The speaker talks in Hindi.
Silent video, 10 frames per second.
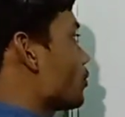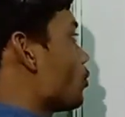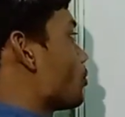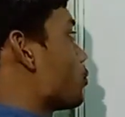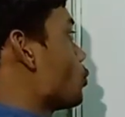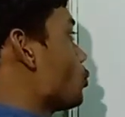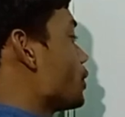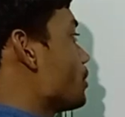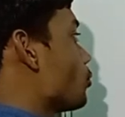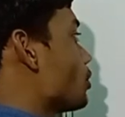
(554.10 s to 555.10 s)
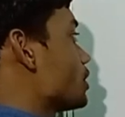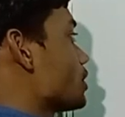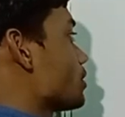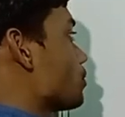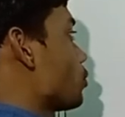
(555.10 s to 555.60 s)
एफ को फ्लोरीन
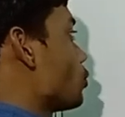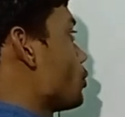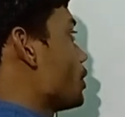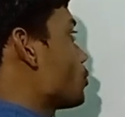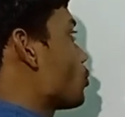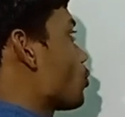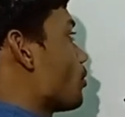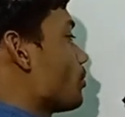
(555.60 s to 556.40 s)
बोलते हैं तो फ्लोरीन को